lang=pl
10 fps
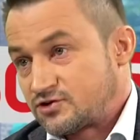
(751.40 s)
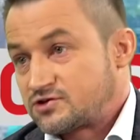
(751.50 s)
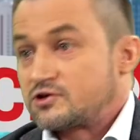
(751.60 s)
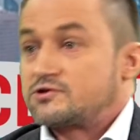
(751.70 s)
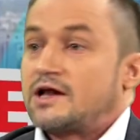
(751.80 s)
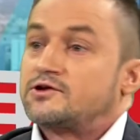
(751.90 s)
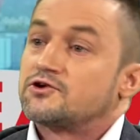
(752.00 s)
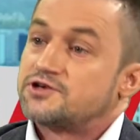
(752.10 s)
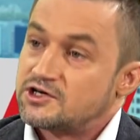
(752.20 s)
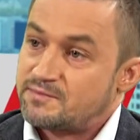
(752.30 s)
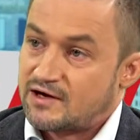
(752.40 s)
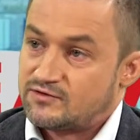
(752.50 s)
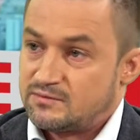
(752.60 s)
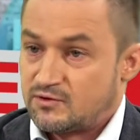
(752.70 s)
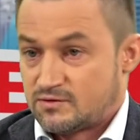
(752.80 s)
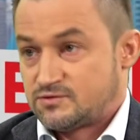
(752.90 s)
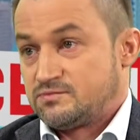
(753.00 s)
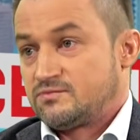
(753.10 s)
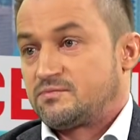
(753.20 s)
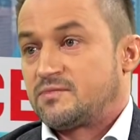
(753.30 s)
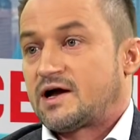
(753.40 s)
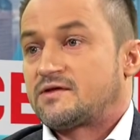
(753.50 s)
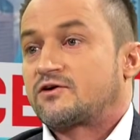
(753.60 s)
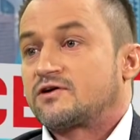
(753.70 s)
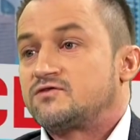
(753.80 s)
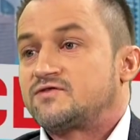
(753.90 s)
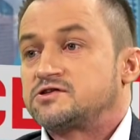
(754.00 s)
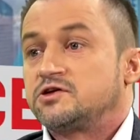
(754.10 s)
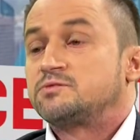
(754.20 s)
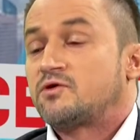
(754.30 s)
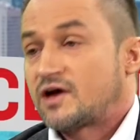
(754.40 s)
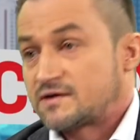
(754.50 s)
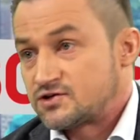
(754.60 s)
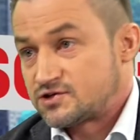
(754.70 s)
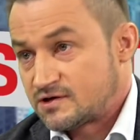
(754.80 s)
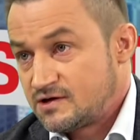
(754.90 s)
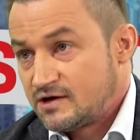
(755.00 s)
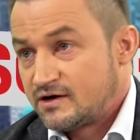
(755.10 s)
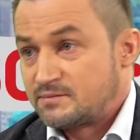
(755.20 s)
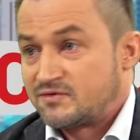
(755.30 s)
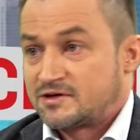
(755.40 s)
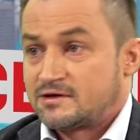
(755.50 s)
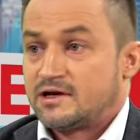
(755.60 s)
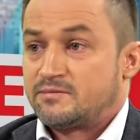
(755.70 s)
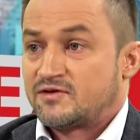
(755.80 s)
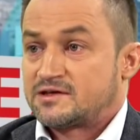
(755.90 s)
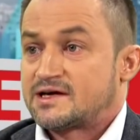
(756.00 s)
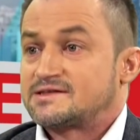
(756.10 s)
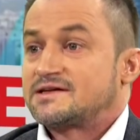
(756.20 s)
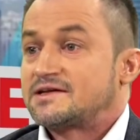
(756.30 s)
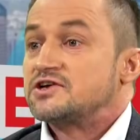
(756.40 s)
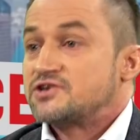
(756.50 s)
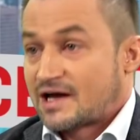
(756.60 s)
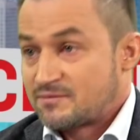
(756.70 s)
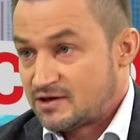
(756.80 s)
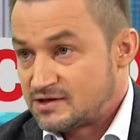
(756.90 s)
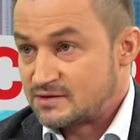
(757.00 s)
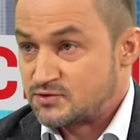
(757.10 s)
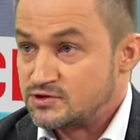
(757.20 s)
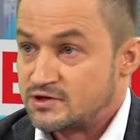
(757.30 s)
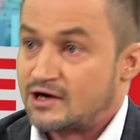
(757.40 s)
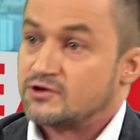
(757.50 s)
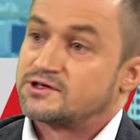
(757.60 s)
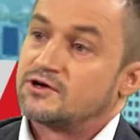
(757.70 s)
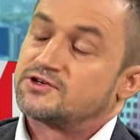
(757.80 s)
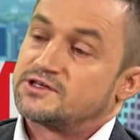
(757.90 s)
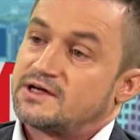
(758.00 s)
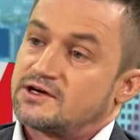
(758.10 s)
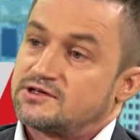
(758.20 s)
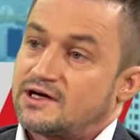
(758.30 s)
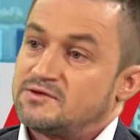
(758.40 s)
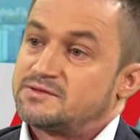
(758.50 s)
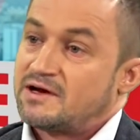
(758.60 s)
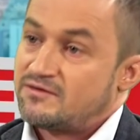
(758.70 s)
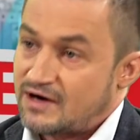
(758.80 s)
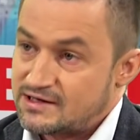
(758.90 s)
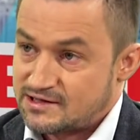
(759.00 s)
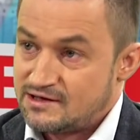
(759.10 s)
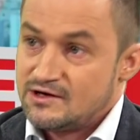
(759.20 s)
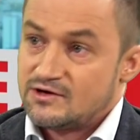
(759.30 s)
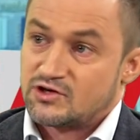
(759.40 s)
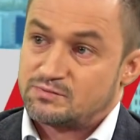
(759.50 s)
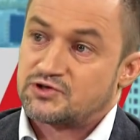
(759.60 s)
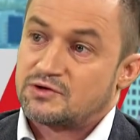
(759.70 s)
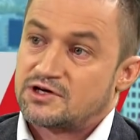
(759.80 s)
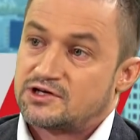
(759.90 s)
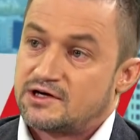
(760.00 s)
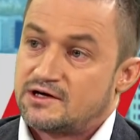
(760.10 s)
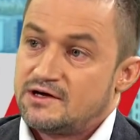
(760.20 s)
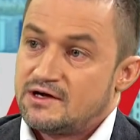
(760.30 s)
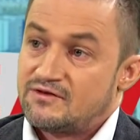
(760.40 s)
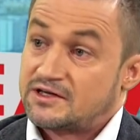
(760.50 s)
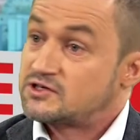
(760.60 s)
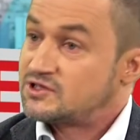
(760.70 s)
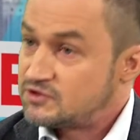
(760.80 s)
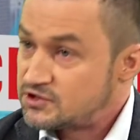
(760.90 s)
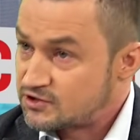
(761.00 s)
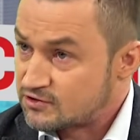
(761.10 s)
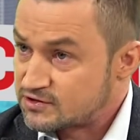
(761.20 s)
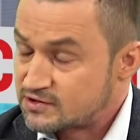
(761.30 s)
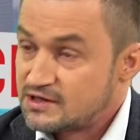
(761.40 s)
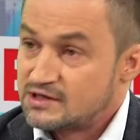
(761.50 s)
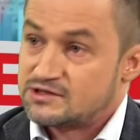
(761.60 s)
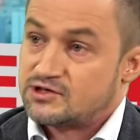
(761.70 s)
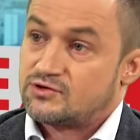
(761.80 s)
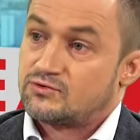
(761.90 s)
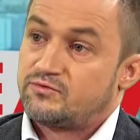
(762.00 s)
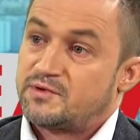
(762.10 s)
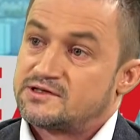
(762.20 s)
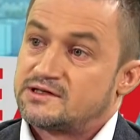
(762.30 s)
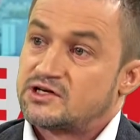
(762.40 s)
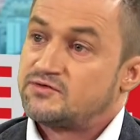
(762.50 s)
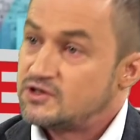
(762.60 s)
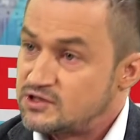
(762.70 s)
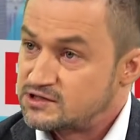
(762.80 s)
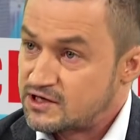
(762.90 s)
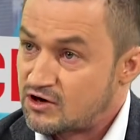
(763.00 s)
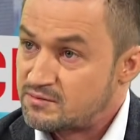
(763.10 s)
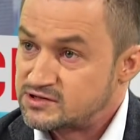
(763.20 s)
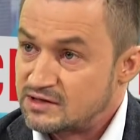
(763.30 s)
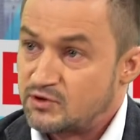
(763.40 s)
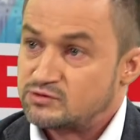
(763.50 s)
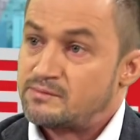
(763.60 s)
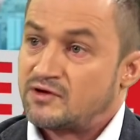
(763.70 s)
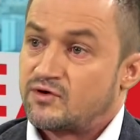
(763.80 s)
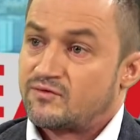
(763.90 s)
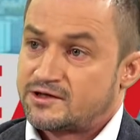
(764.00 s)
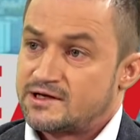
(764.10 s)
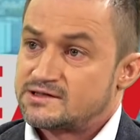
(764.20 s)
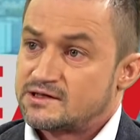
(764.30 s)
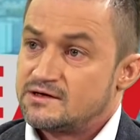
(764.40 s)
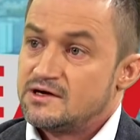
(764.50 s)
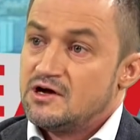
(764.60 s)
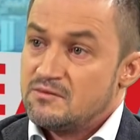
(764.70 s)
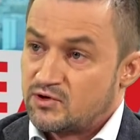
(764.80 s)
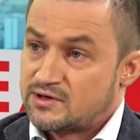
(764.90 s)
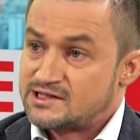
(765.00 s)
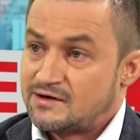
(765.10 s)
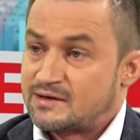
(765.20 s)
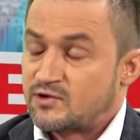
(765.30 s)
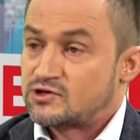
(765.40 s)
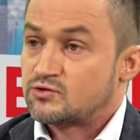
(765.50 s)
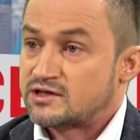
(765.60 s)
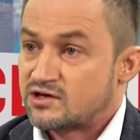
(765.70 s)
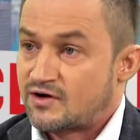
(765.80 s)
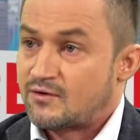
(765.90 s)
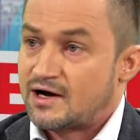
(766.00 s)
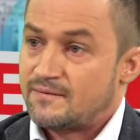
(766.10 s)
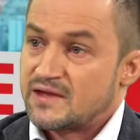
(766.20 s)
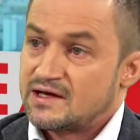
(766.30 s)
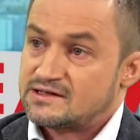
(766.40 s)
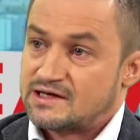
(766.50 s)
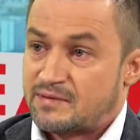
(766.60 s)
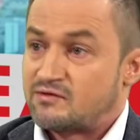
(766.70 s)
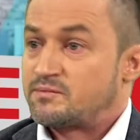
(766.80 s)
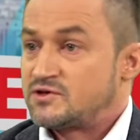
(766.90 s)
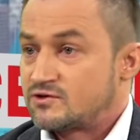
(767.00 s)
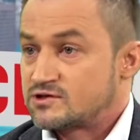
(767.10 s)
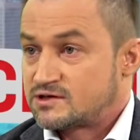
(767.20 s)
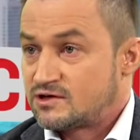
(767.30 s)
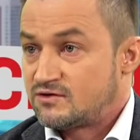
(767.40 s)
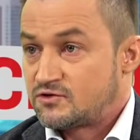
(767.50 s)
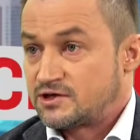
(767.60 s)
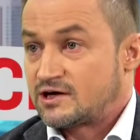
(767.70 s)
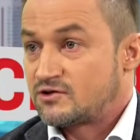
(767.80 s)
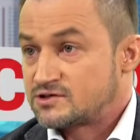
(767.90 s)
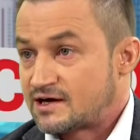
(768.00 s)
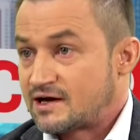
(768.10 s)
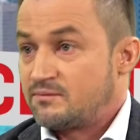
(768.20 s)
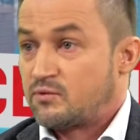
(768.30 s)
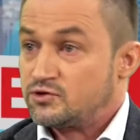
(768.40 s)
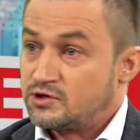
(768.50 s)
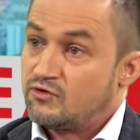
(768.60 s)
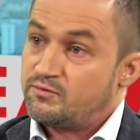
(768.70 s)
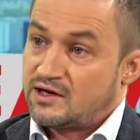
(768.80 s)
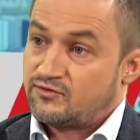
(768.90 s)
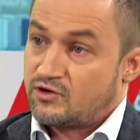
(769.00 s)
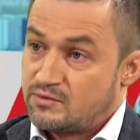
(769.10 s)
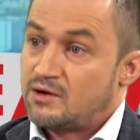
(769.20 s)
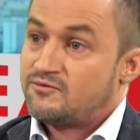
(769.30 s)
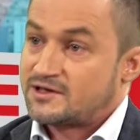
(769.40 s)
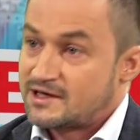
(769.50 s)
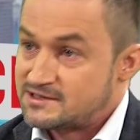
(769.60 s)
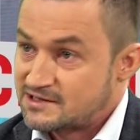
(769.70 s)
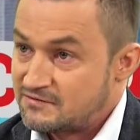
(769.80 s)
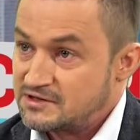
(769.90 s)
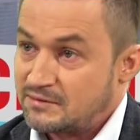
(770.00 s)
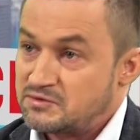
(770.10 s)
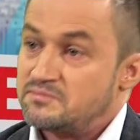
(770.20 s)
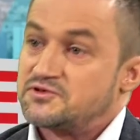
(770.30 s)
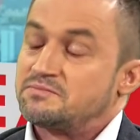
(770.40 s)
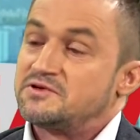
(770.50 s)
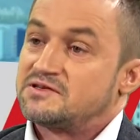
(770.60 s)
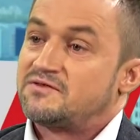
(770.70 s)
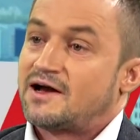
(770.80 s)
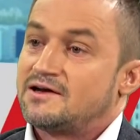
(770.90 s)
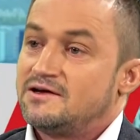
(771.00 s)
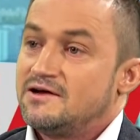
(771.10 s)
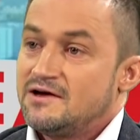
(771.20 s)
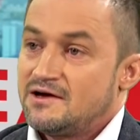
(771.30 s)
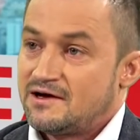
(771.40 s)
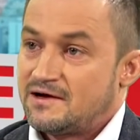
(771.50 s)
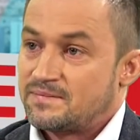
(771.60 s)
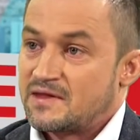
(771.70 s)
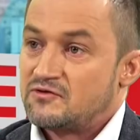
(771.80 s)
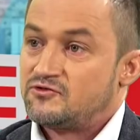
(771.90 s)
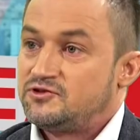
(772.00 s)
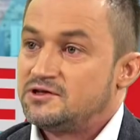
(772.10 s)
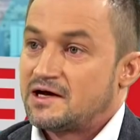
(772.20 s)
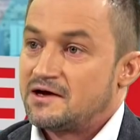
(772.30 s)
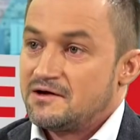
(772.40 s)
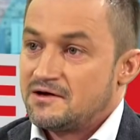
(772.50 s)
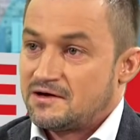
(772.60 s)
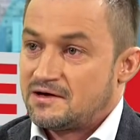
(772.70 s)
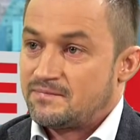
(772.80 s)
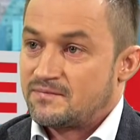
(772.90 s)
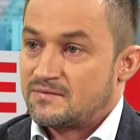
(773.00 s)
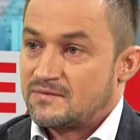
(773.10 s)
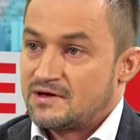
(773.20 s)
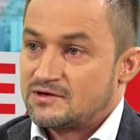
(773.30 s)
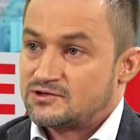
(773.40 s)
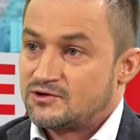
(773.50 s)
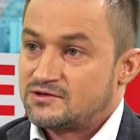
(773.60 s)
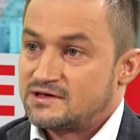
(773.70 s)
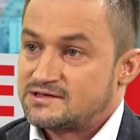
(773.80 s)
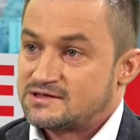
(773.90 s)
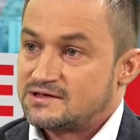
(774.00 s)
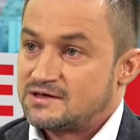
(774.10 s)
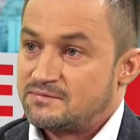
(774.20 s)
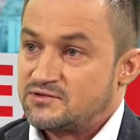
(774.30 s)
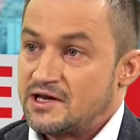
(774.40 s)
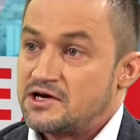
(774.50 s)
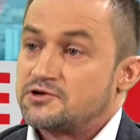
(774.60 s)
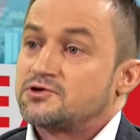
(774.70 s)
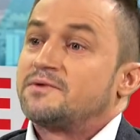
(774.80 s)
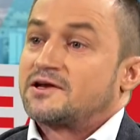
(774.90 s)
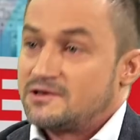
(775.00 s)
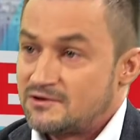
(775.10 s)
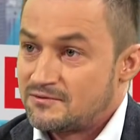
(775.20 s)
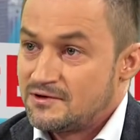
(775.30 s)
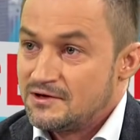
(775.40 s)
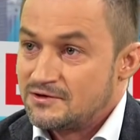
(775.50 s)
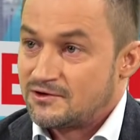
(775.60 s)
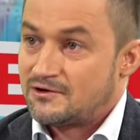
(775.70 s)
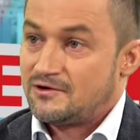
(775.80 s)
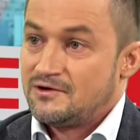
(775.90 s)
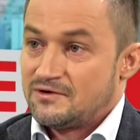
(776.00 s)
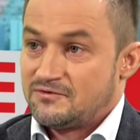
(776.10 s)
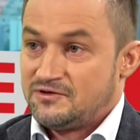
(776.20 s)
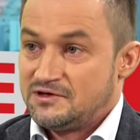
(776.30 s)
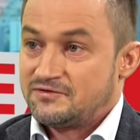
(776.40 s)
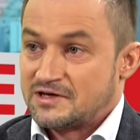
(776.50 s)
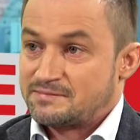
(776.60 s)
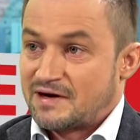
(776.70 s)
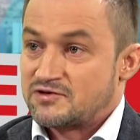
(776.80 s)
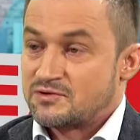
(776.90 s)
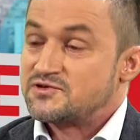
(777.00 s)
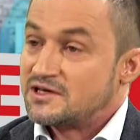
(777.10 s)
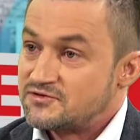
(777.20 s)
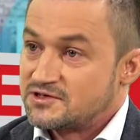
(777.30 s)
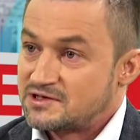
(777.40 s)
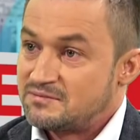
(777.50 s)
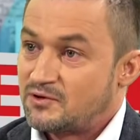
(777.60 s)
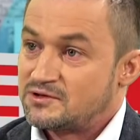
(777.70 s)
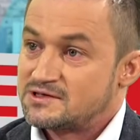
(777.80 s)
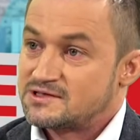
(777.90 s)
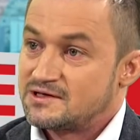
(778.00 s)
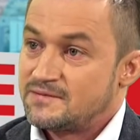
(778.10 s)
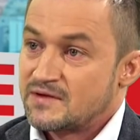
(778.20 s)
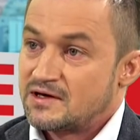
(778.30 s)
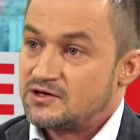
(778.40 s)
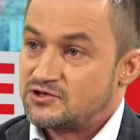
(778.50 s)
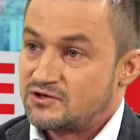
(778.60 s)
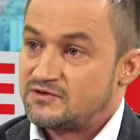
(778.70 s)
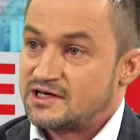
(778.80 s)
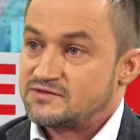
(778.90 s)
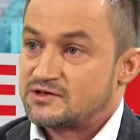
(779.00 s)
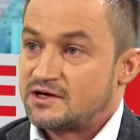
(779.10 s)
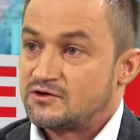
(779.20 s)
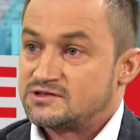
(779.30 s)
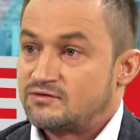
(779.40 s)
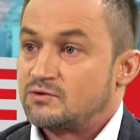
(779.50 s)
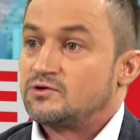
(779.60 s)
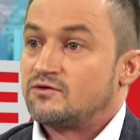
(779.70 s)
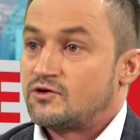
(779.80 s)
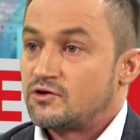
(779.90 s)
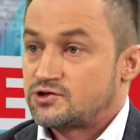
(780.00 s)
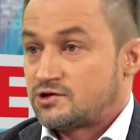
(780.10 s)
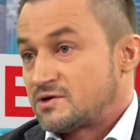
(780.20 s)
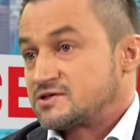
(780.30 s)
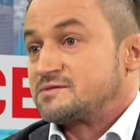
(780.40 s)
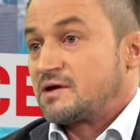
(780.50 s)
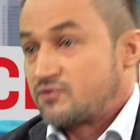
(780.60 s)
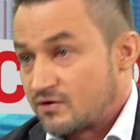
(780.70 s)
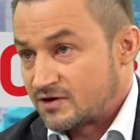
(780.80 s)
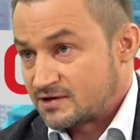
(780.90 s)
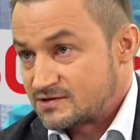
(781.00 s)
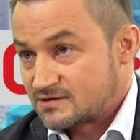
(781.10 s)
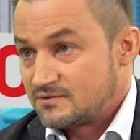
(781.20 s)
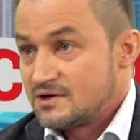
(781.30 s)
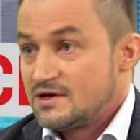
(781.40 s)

to jest to, ale tylko część prawdy, bo mm, Hanna Gronkiewicz-Walc nie dopowiada, że reprywatyzacja tejże tejże kamienicy przy ulicy Nakowskiego 16, kamienicy pana Walca, rozpoczęła się w latach 90. zarządów prezydenta Święcickiego, obecnie posła Platformy Obywatelskiej. Potem cała ta procedura trwała za Pawła Piskorskiego, Wojciecha Kozaka, polityków Platformy Obywatelskiej. Więc jakbyśmy przypisywali em, winę em, zgodnie z e, przynależnością partyjną, to winni w tej sprawie są przede wszystkim politycy e, środowiska związanego z dawną Unią Wolności i obecnie z Platformą Obywatelską.